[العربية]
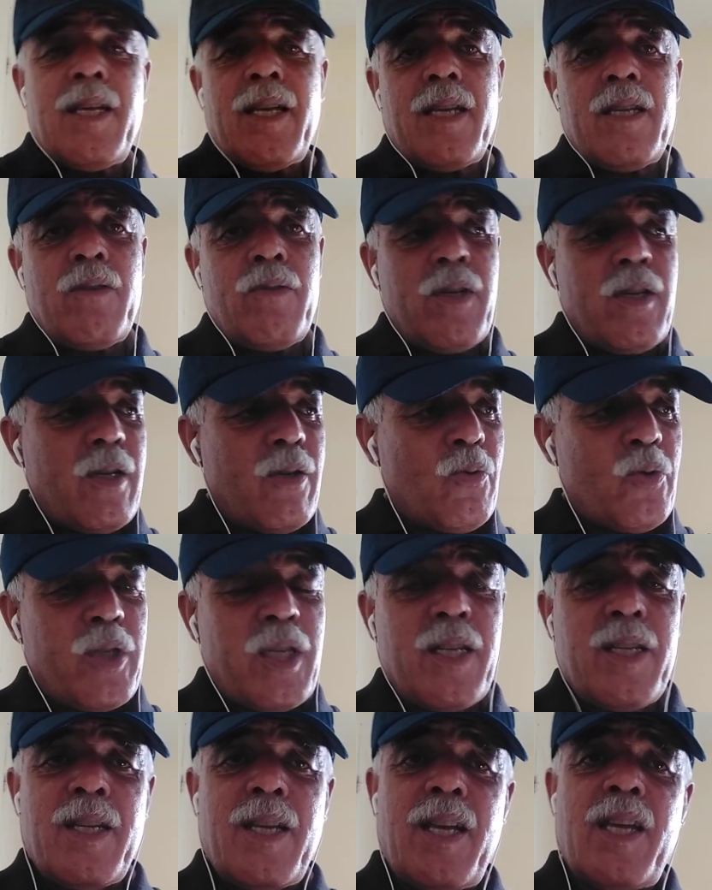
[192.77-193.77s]
آه،
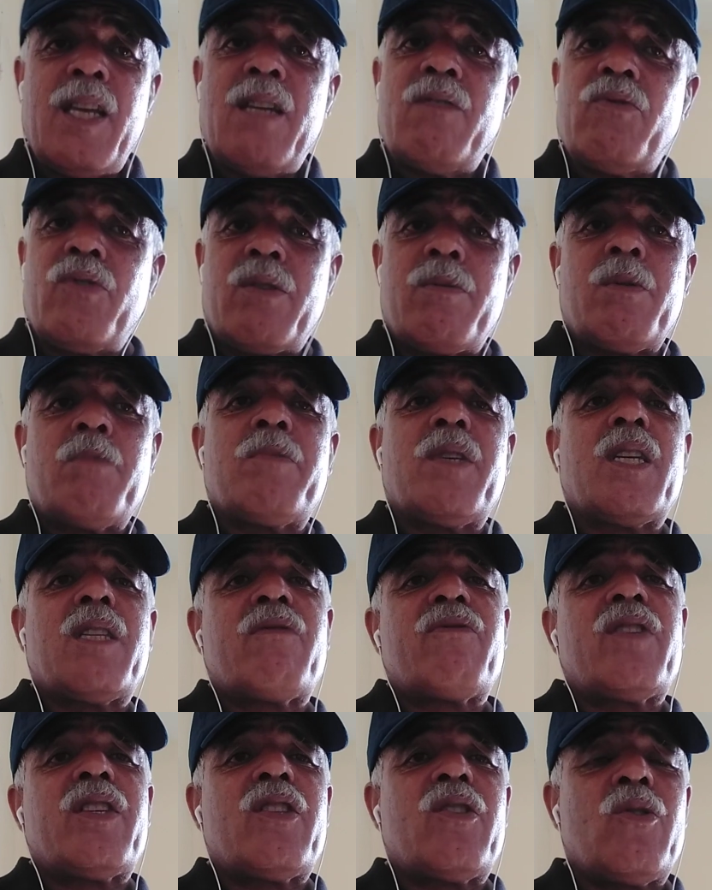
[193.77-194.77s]
وصلنا 1700
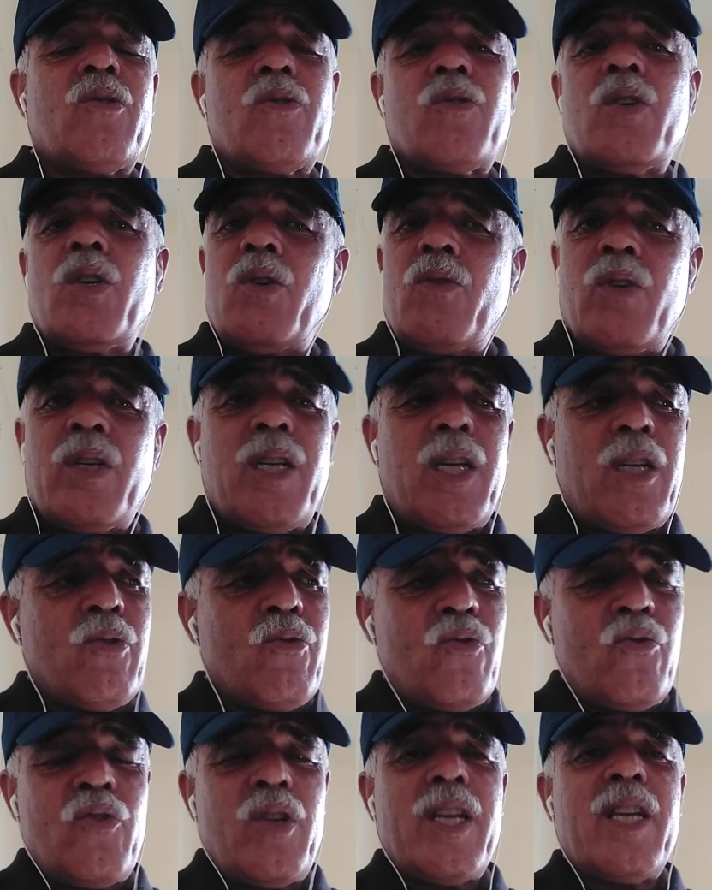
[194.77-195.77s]
فيديو ونحن
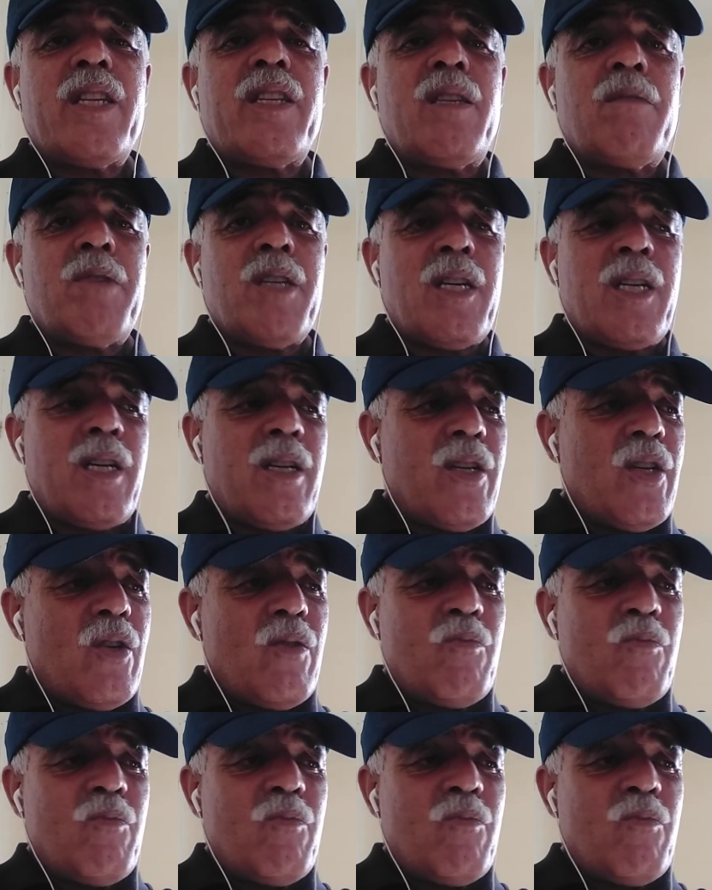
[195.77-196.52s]
ننادي بها